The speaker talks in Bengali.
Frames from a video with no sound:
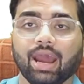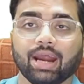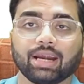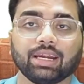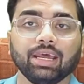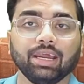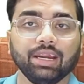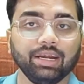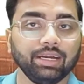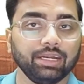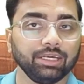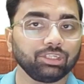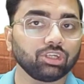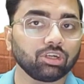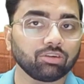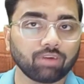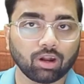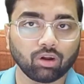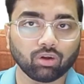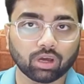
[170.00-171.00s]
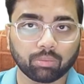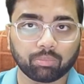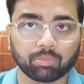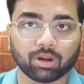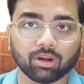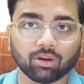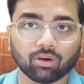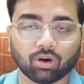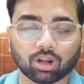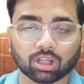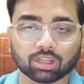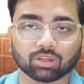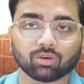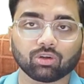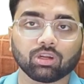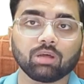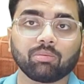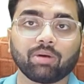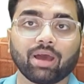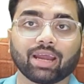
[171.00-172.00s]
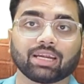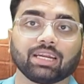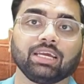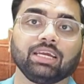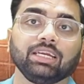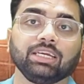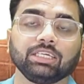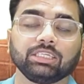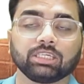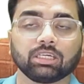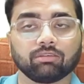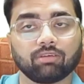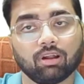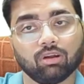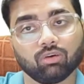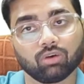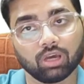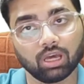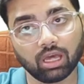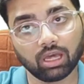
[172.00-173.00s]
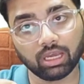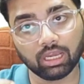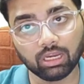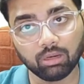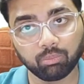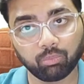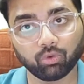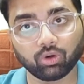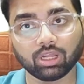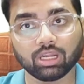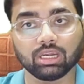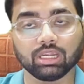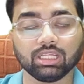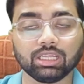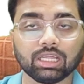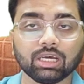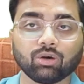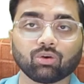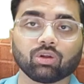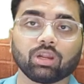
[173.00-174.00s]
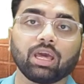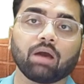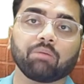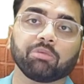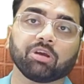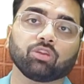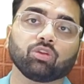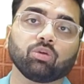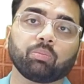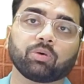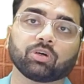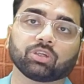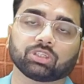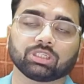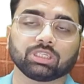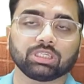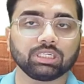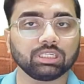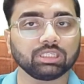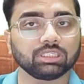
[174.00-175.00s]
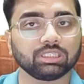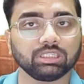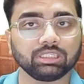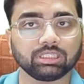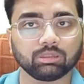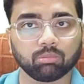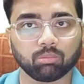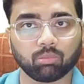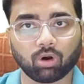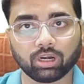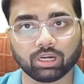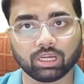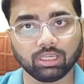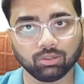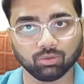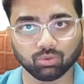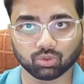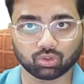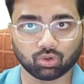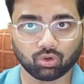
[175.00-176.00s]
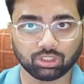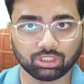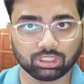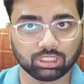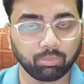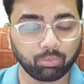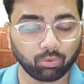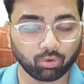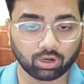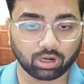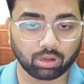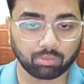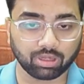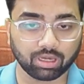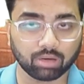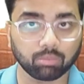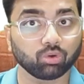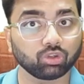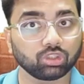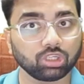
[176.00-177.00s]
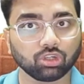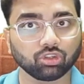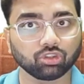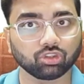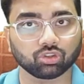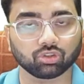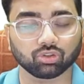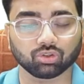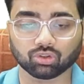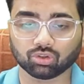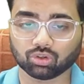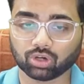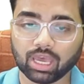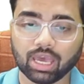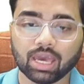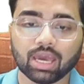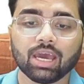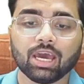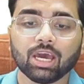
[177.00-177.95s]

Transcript: একটা ইন্টিজার ভ্যালুকে প্রিন্ট করাতে হলে বা একটা ইন্টিজার ভ্যালুকে ইনপুটে নিতে হলে আমি কিন্তু পার্সেন্টেজ ডি সিম্বলটা ইউজ করি সেই প্রোগ্রামিংয়ে বোঝানোর জন্য ওকে